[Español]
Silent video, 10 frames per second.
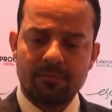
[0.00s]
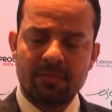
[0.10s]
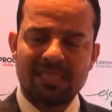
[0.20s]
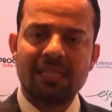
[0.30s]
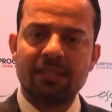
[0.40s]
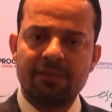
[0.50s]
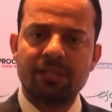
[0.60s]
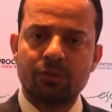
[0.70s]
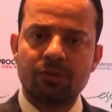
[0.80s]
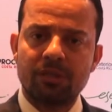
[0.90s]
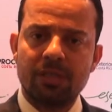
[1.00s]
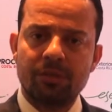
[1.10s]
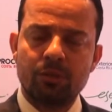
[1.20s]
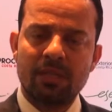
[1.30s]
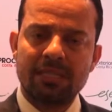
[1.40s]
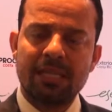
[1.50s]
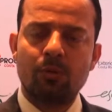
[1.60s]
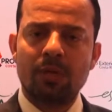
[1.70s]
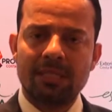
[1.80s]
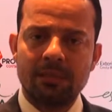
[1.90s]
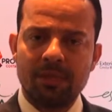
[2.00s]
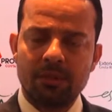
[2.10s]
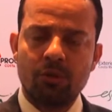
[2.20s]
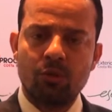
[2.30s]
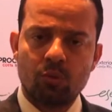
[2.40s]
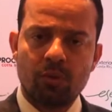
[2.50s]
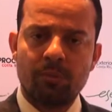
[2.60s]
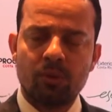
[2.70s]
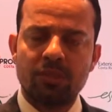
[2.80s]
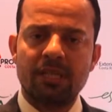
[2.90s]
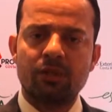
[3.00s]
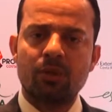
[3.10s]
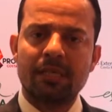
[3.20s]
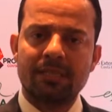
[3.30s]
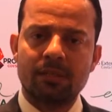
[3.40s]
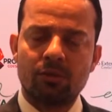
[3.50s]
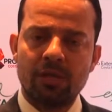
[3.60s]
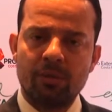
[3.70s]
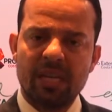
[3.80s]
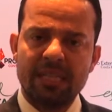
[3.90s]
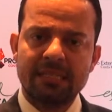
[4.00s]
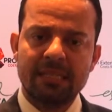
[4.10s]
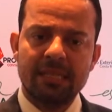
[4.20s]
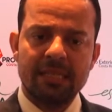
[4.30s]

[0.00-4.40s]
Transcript: satisfechos de visualizar un crecimiento de un 9% en el sector de bienes,